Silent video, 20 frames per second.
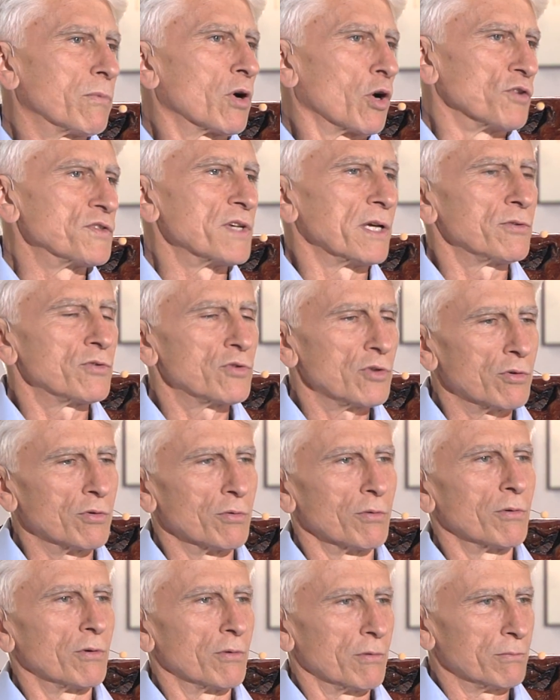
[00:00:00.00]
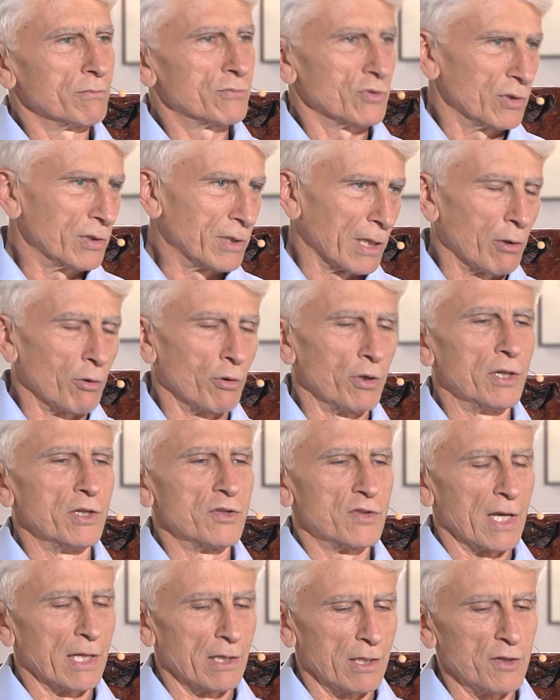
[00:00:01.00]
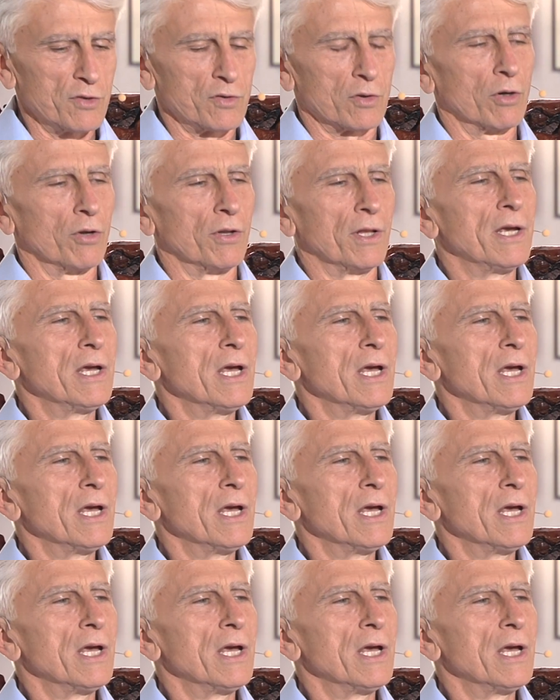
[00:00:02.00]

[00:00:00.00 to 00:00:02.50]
rodzaj Qigongu. Tak, rodzaj Qigongu. Ja po